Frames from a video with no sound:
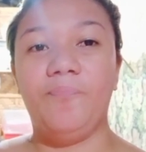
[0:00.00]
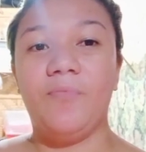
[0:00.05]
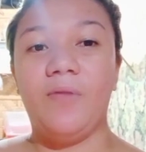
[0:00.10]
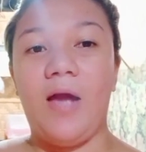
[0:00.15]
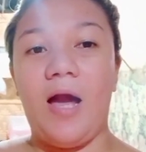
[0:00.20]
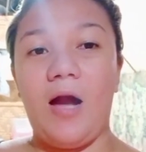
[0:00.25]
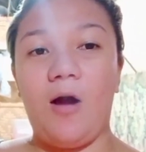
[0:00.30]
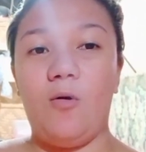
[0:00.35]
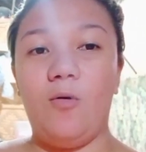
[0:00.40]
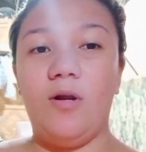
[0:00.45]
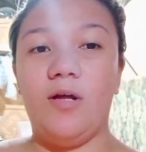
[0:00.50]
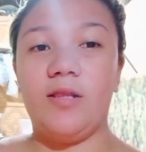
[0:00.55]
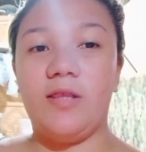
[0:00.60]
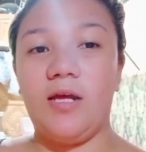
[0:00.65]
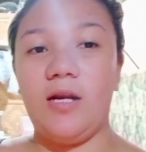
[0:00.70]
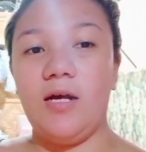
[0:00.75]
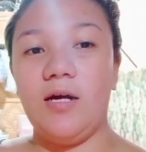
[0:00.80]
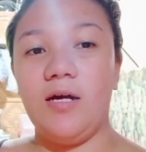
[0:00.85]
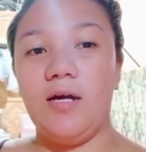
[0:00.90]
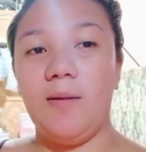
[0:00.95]
ako lang
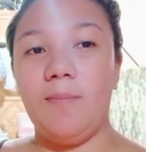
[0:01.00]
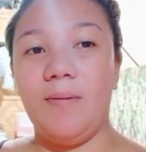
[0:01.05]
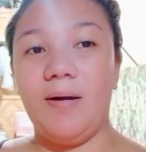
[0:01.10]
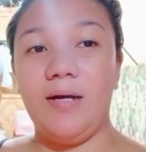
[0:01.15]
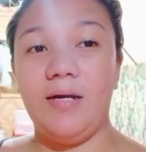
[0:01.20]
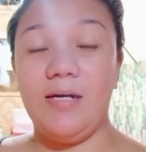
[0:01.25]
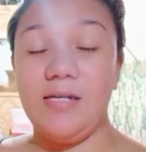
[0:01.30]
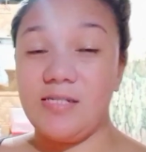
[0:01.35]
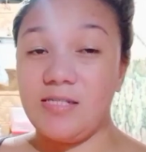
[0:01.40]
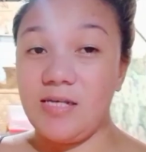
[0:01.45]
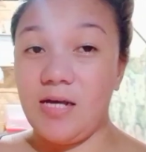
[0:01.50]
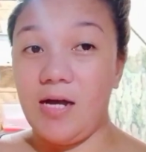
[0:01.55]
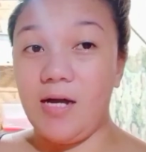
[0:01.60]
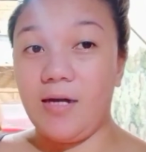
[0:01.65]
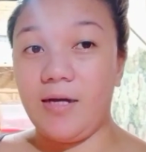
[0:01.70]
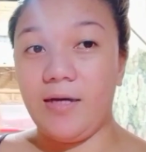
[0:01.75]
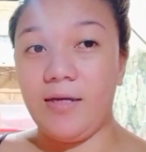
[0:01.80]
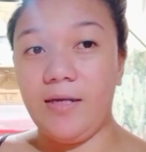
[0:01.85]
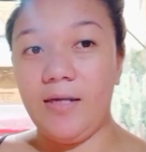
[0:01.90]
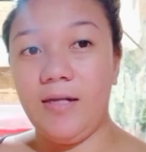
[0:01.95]
talaga mag-isa
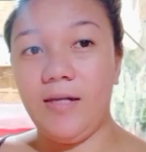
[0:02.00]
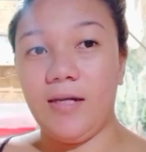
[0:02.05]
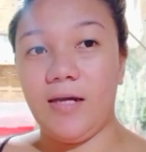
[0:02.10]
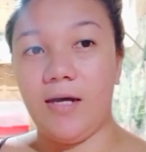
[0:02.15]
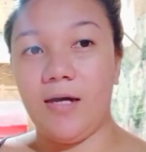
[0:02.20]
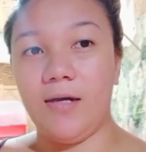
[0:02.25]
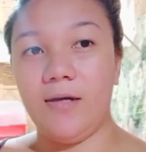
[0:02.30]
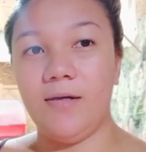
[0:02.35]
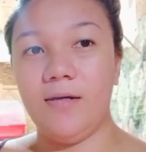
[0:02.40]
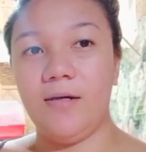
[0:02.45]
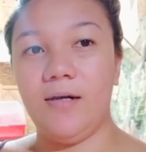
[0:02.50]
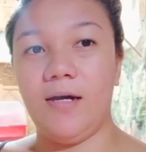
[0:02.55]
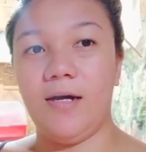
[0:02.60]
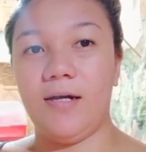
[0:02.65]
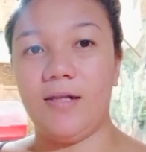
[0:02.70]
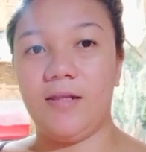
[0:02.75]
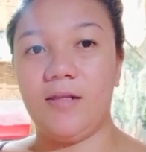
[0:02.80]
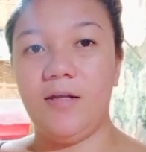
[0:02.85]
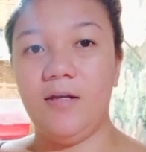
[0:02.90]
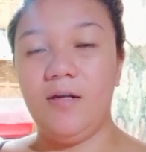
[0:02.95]
kanina
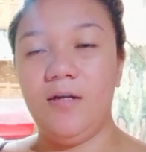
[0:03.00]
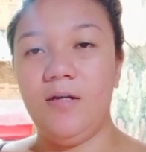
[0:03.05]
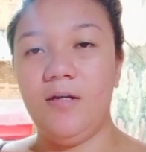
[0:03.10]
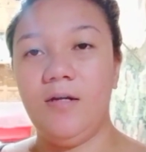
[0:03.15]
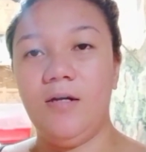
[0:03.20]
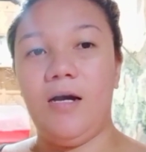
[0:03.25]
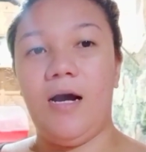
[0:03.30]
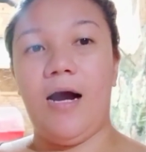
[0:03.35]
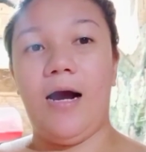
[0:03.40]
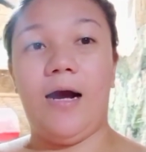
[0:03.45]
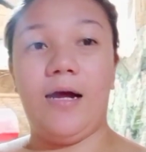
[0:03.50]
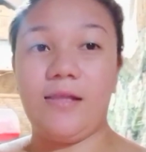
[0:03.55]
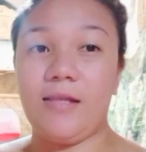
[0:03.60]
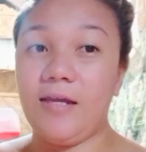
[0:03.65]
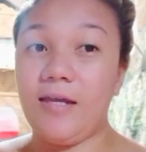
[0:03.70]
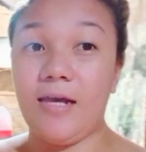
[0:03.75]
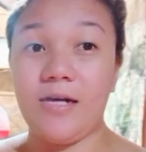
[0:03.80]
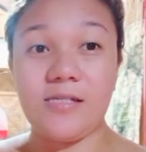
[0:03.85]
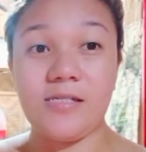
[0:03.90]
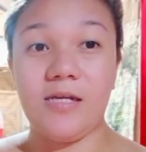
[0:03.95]
at ang
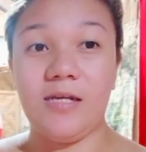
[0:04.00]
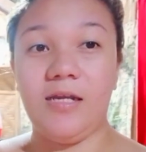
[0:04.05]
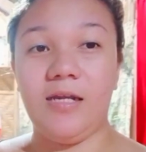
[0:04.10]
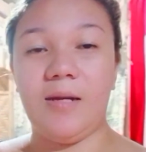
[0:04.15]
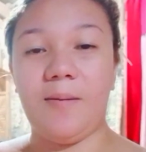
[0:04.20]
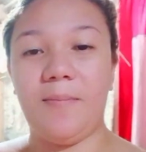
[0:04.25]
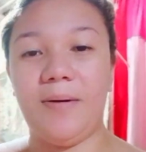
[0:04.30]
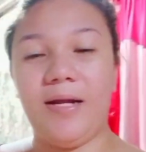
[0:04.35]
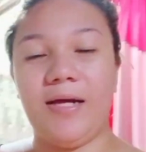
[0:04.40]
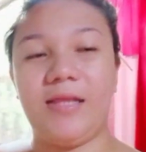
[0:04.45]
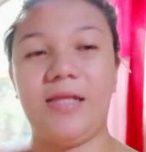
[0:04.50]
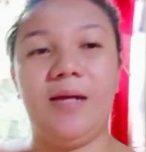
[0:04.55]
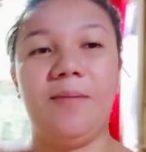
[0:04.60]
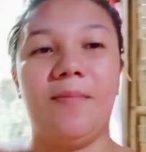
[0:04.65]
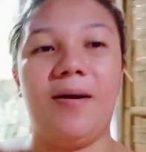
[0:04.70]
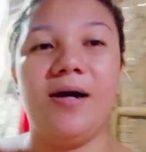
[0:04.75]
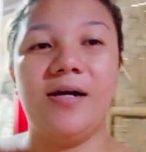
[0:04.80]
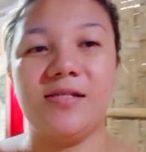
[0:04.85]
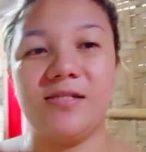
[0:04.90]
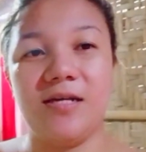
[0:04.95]
ating yasi di naman natin
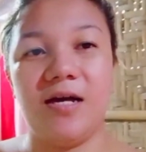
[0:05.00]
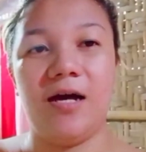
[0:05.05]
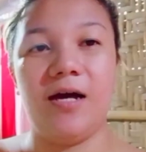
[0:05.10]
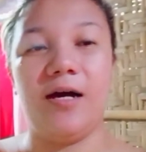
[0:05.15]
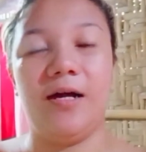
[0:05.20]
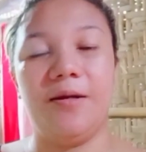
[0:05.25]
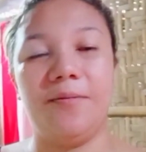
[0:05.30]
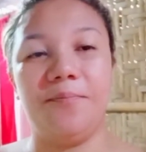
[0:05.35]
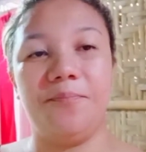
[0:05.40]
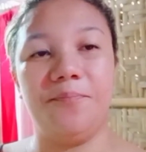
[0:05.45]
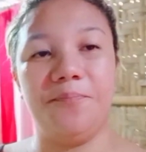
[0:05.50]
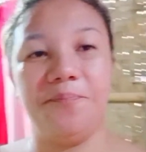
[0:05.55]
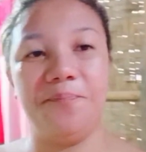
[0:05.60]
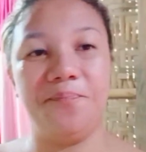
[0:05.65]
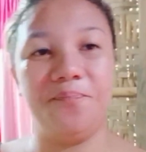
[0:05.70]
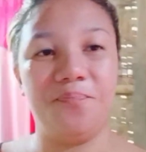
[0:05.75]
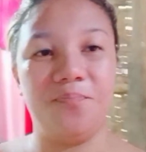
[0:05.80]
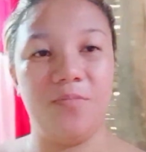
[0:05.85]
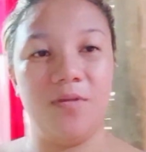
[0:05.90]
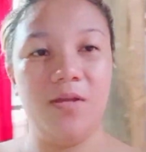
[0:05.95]
maasahan
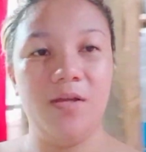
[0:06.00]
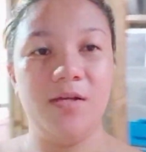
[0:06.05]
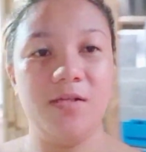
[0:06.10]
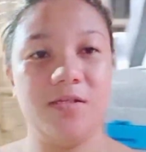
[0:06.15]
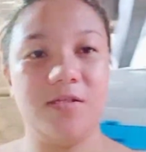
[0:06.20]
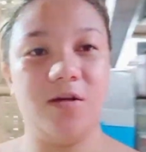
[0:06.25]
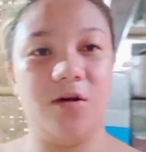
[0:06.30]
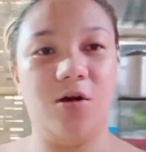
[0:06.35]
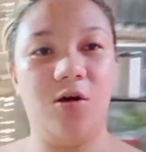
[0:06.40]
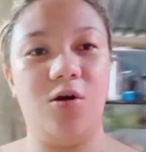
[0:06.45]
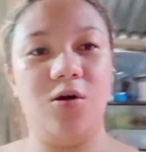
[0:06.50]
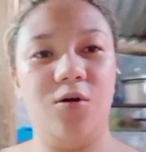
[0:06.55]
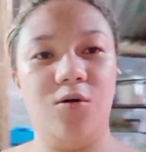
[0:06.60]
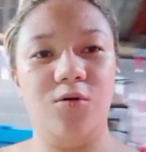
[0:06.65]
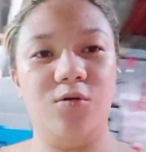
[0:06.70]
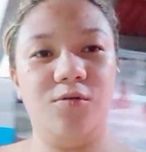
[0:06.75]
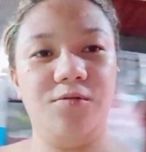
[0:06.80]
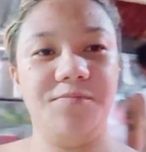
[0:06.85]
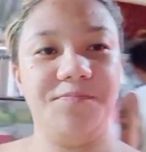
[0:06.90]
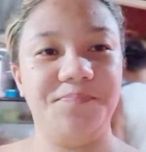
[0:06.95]
so
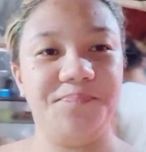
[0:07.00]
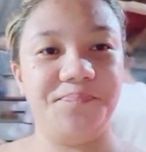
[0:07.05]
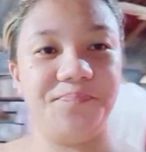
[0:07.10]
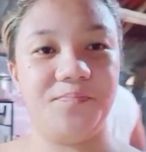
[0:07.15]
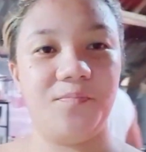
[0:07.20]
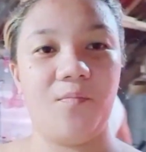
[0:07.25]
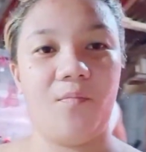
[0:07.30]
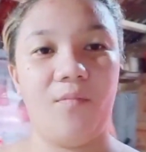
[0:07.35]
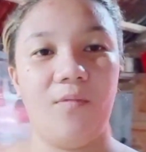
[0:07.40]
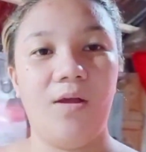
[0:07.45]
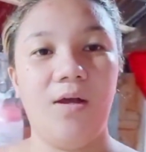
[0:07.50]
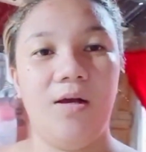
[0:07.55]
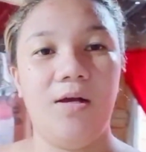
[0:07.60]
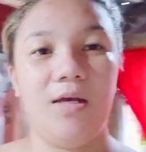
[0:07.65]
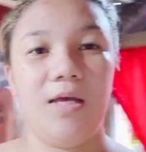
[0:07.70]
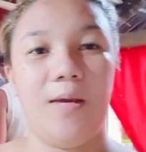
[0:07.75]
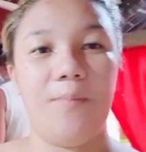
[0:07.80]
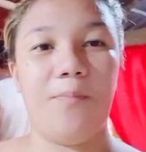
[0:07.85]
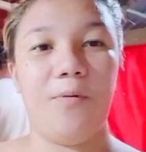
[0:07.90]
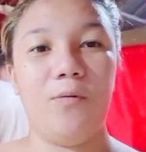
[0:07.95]

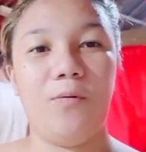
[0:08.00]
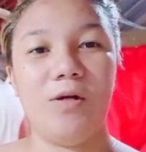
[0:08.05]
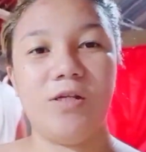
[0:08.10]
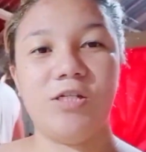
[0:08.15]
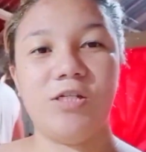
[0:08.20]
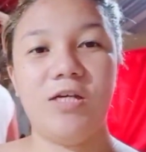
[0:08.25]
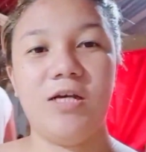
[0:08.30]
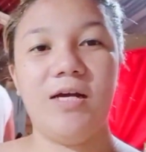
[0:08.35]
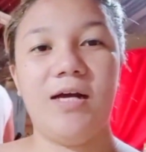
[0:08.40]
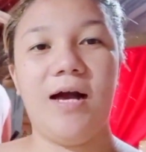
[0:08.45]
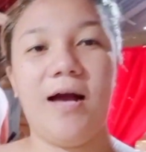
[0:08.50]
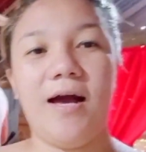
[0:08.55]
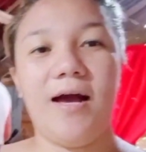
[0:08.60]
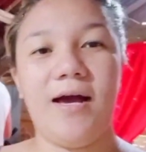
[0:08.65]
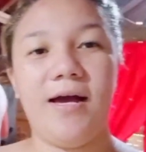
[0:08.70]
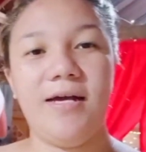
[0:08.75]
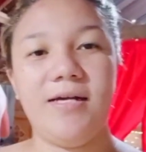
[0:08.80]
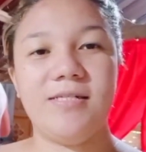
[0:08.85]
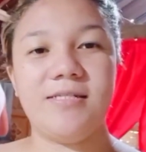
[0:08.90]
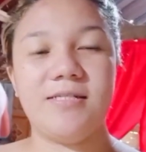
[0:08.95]
keep on watching
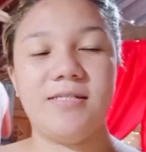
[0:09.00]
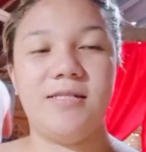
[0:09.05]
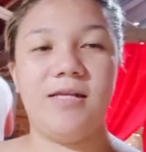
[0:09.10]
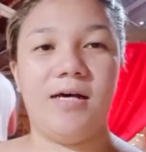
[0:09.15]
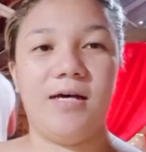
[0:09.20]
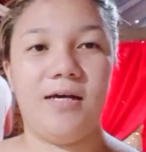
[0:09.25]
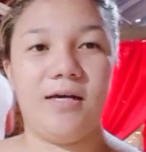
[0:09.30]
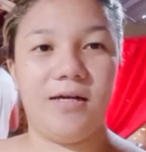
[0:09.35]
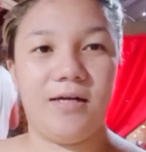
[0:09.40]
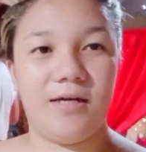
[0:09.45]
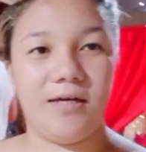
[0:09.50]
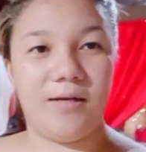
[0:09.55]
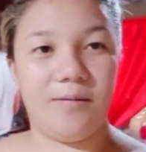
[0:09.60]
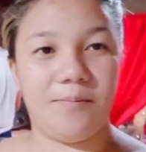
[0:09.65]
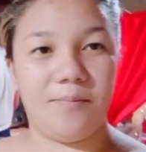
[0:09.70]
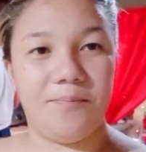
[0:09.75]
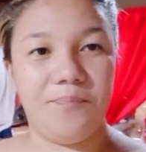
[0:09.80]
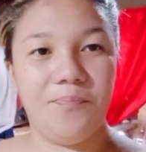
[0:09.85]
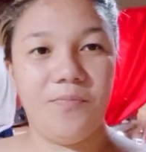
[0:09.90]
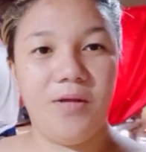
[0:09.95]
guys dahil
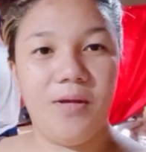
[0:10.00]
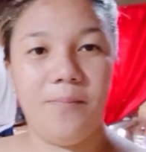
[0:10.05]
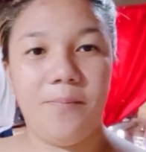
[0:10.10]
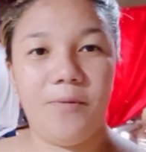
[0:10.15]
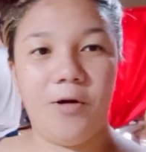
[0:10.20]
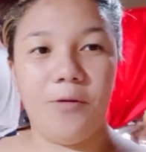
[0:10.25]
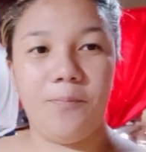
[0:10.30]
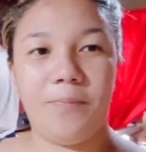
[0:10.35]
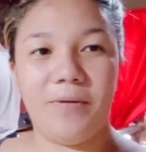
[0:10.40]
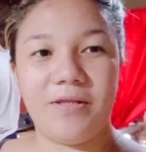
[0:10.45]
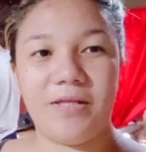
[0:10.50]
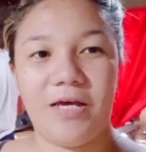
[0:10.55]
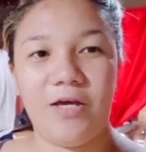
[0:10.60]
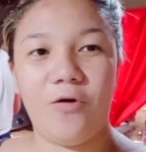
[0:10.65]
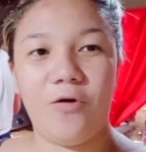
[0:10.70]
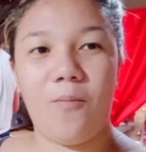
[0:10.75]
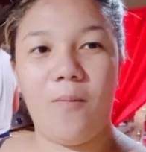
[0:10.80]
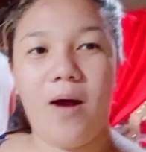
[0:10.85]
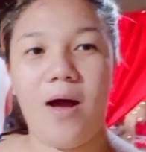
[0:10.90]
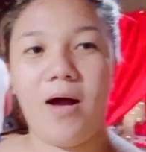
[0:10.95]
meron pa
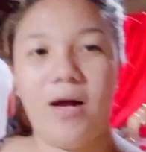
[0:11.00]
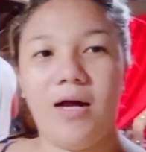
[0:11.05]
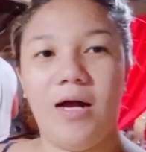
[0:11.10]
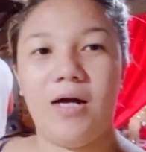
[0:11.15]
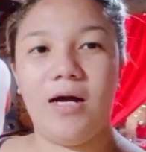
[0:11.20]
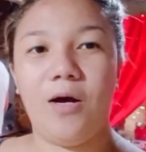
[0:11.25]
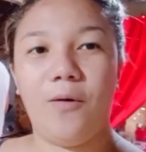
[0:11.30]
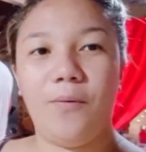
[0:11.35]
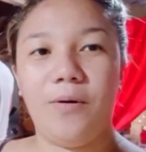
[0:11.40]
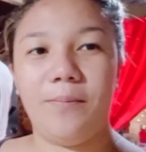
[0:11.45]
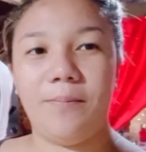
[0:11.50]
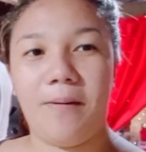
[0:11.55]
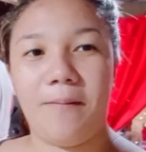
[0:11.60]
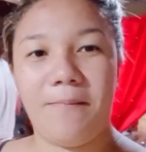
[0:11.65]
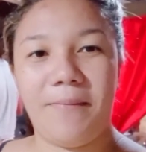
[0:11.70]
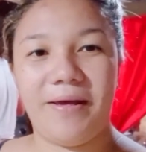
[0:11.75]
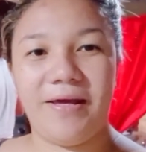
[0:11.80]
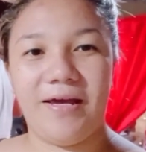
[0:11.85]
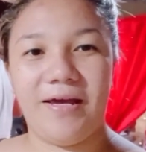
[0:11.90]
tayong mga gagawin mamaya